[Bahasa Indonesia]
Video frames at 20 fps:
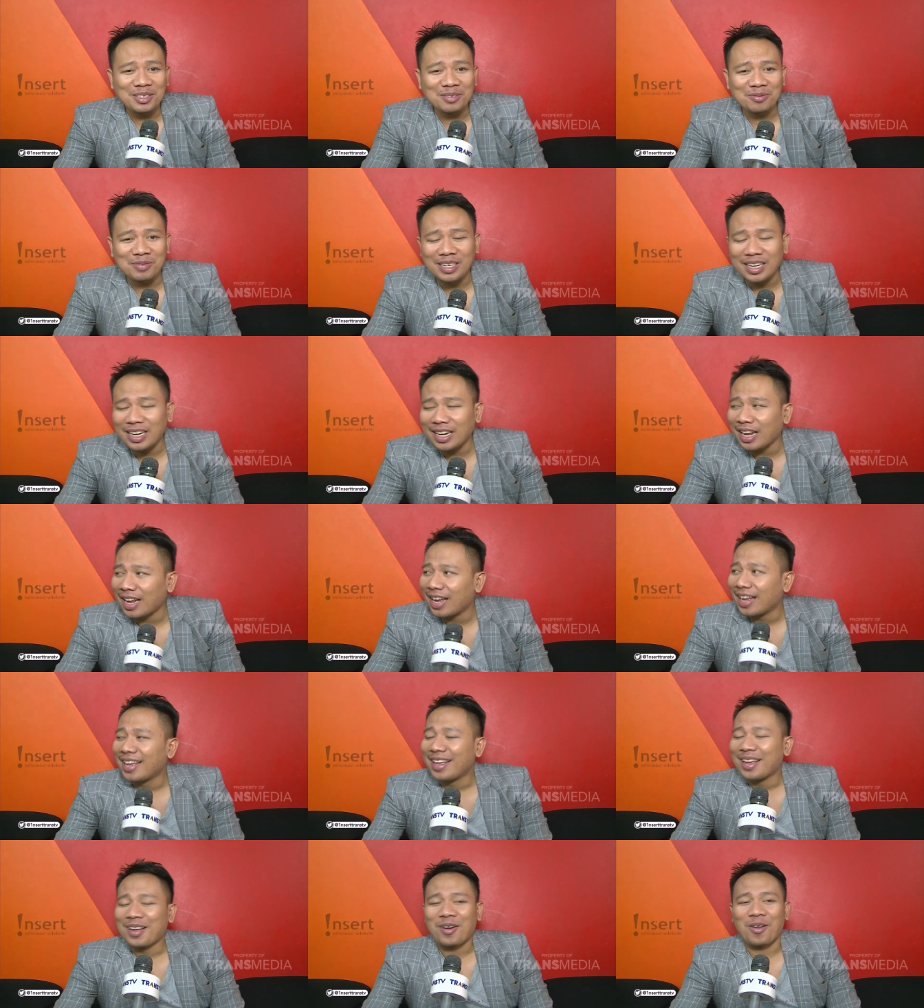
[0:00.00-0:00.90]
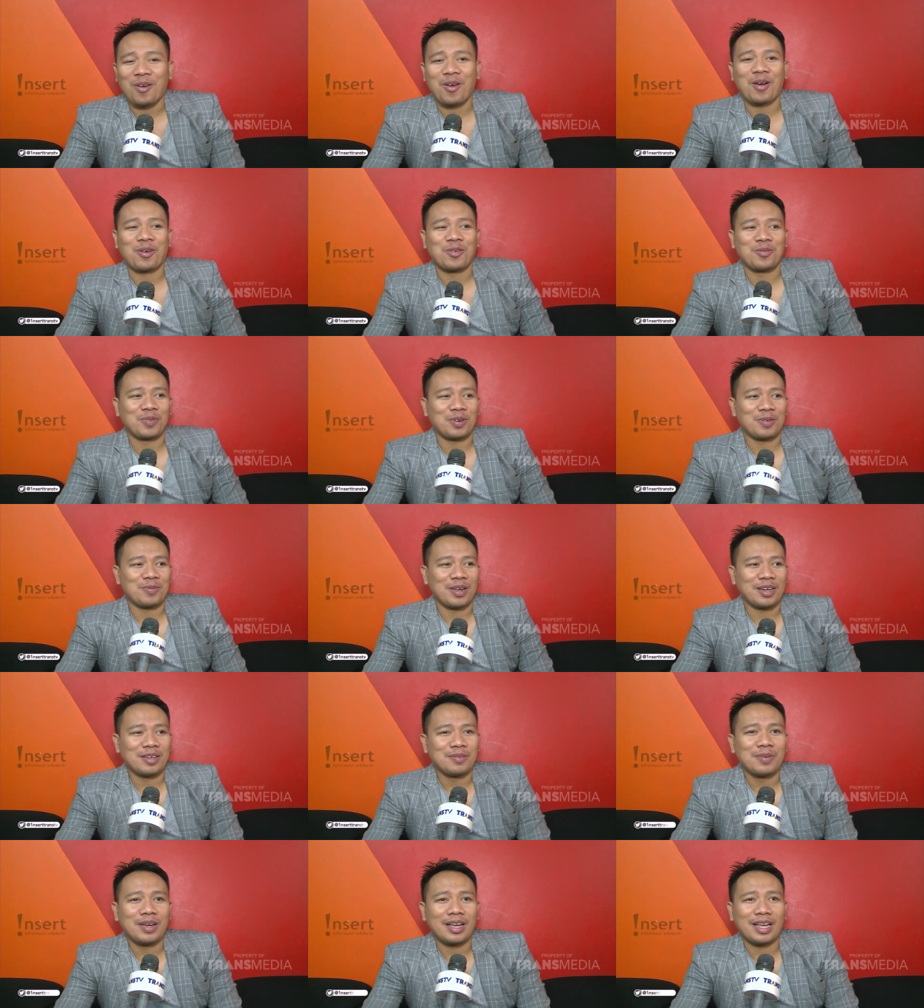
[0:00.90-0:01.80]
Sebagai seorang public figure,
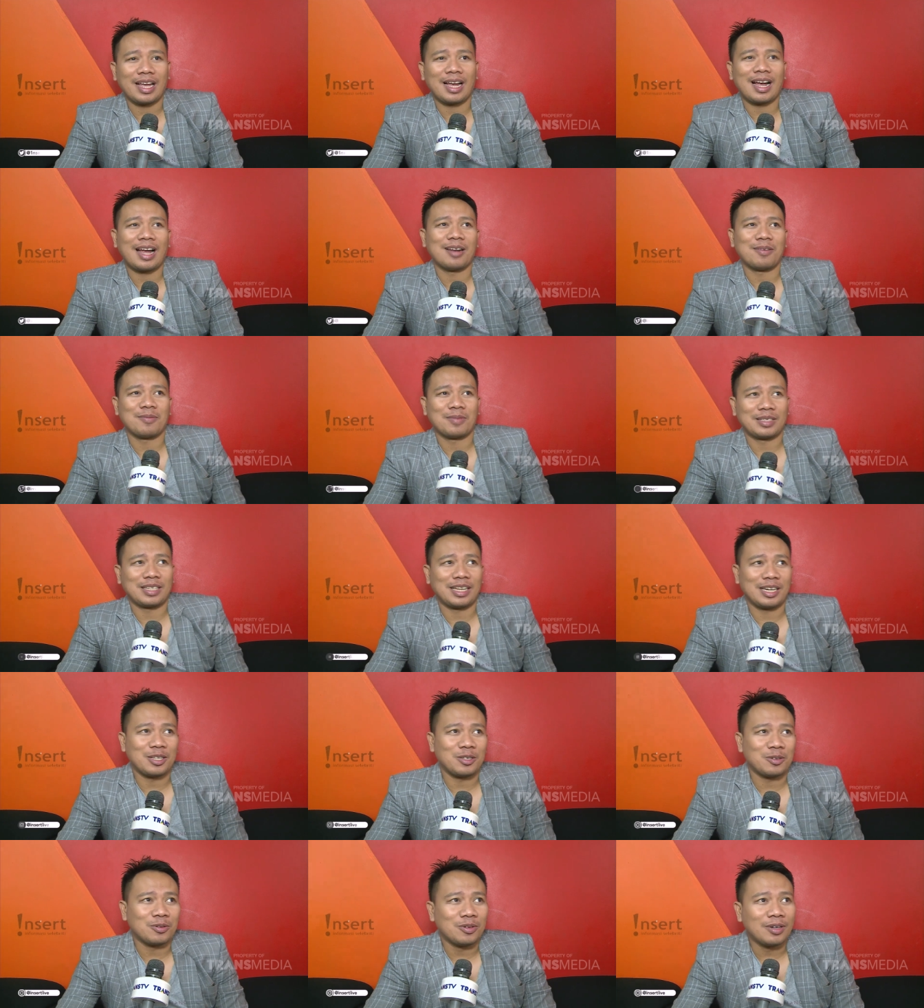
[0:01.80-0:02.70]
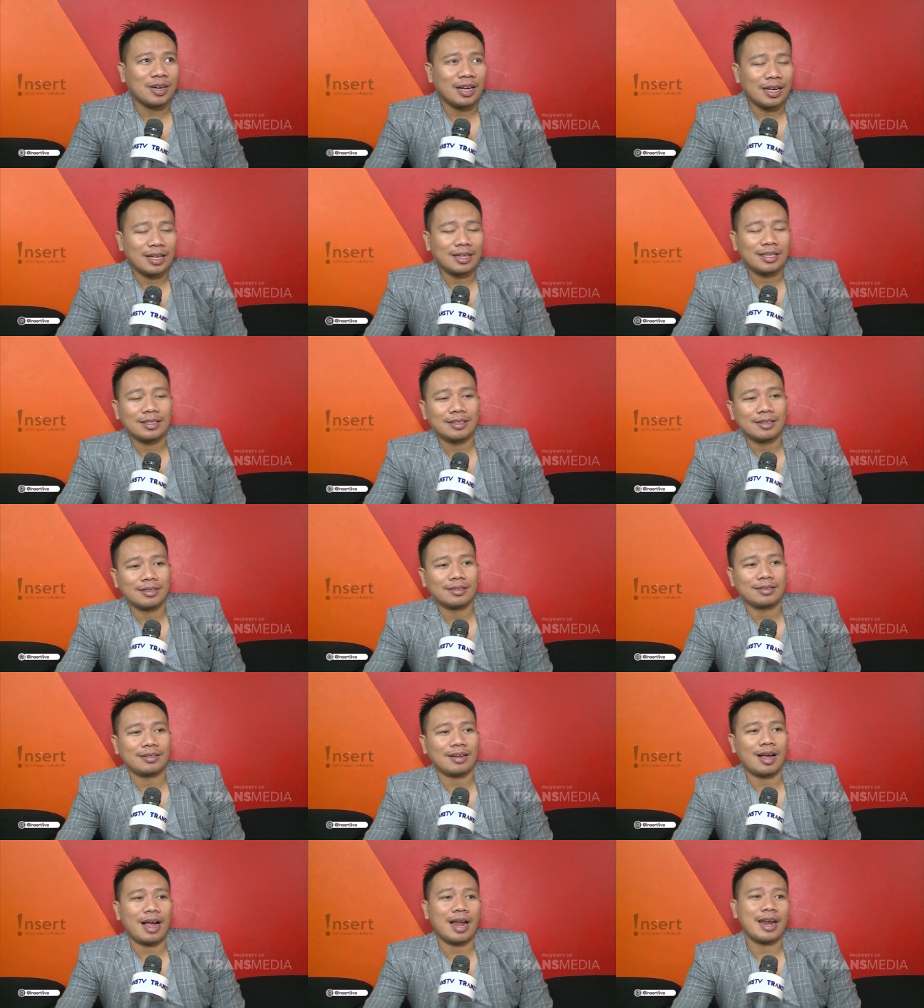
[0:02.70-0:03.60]
Vicky Prasetyo dikenal sebagai
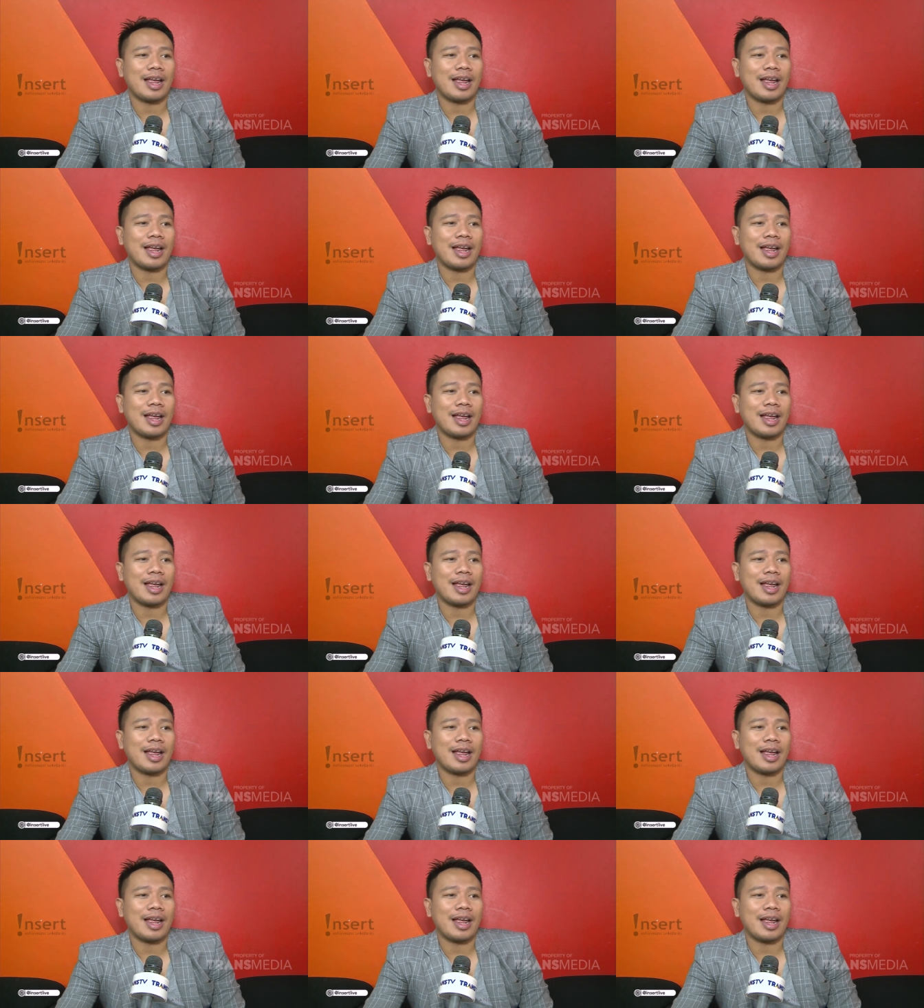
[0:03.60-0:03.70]
sosok pria